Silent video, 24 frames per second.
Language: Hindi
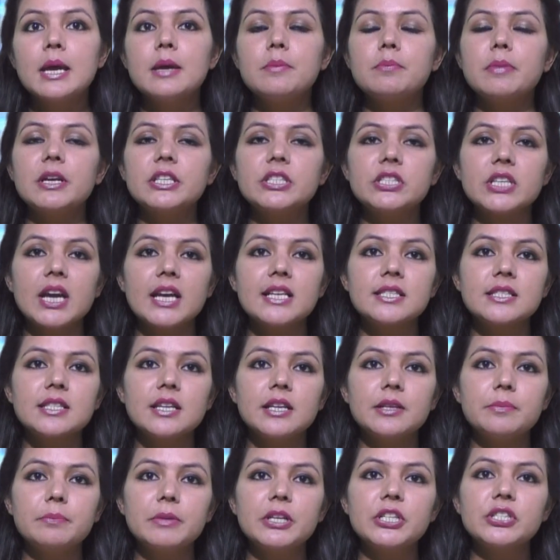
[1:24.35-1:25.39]
पंचायत
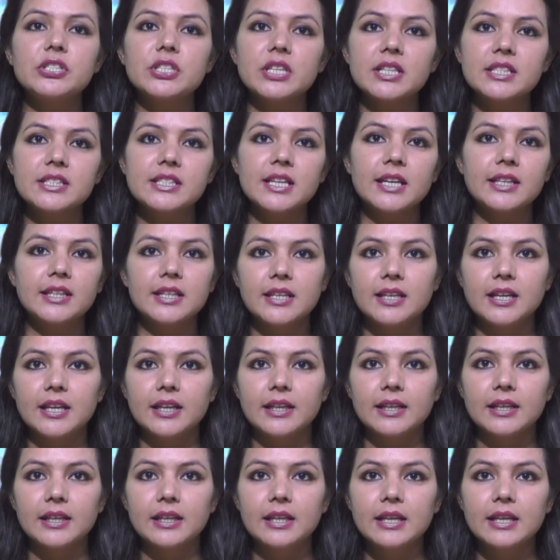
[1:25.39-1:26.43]
स्तर पर चर्चा की गई